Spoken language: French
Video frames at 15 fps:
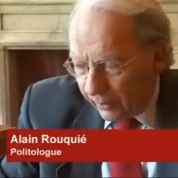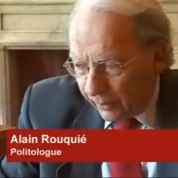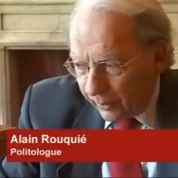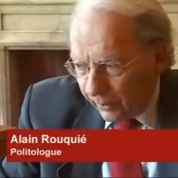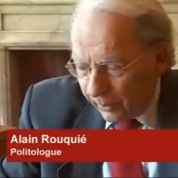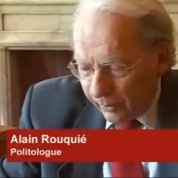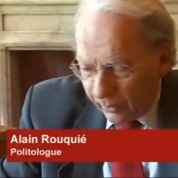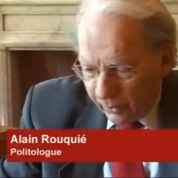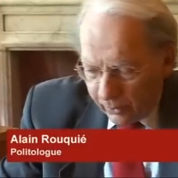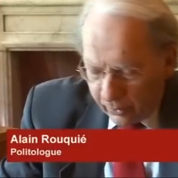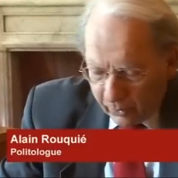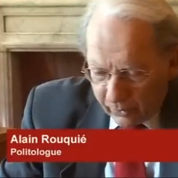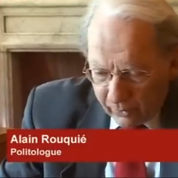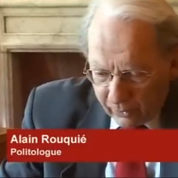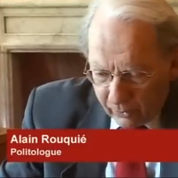
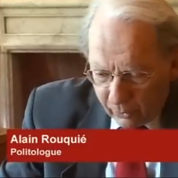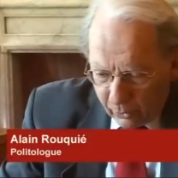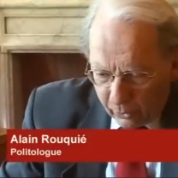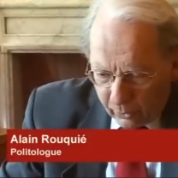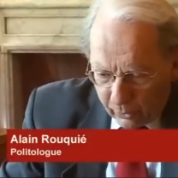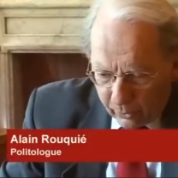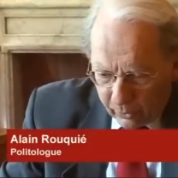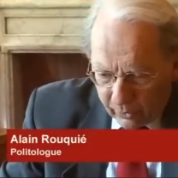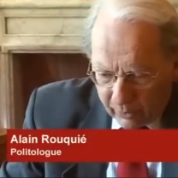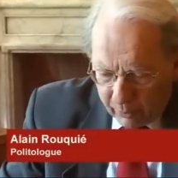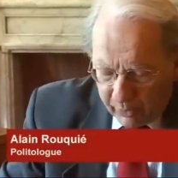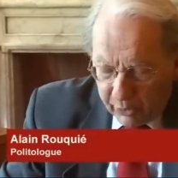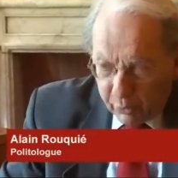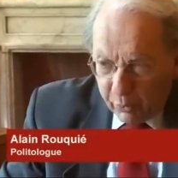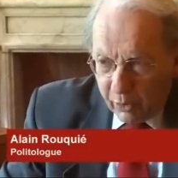euh,
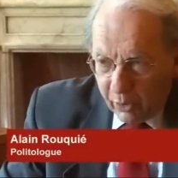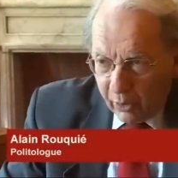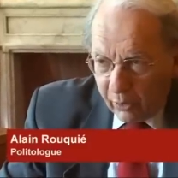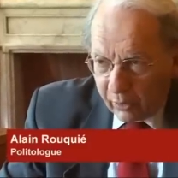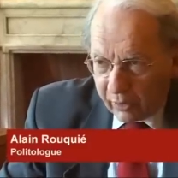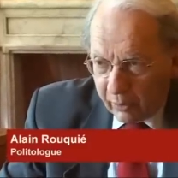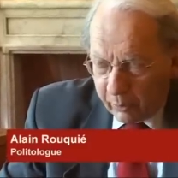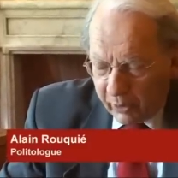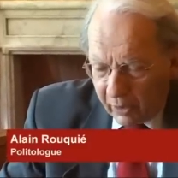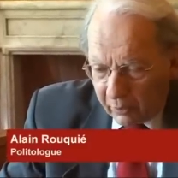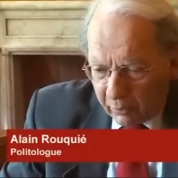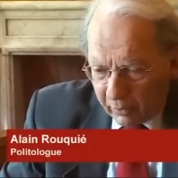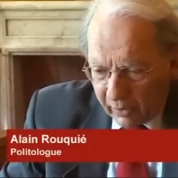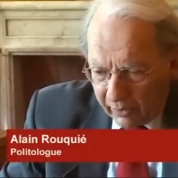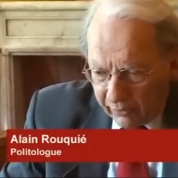les pays du Nord, les pays
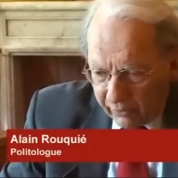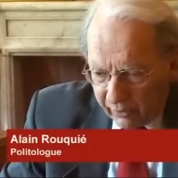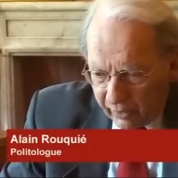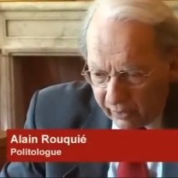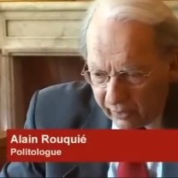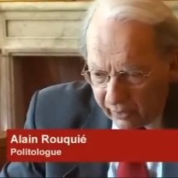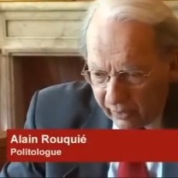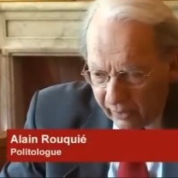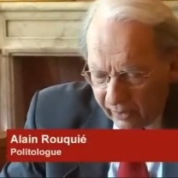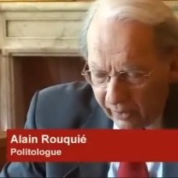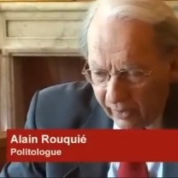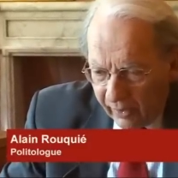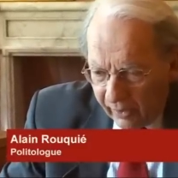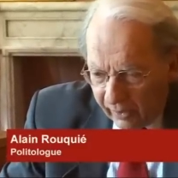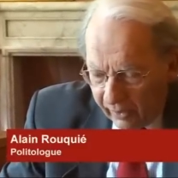industrialisés,
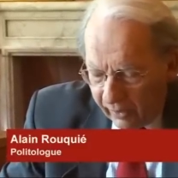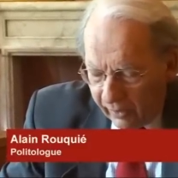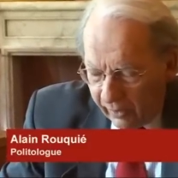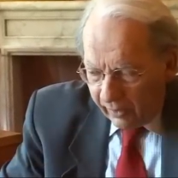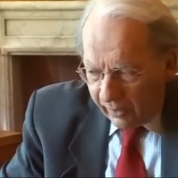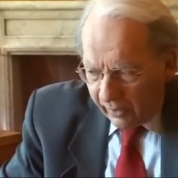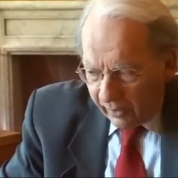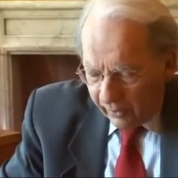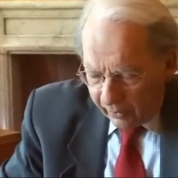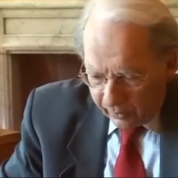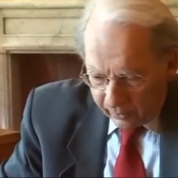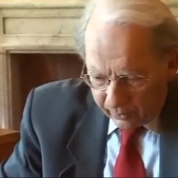et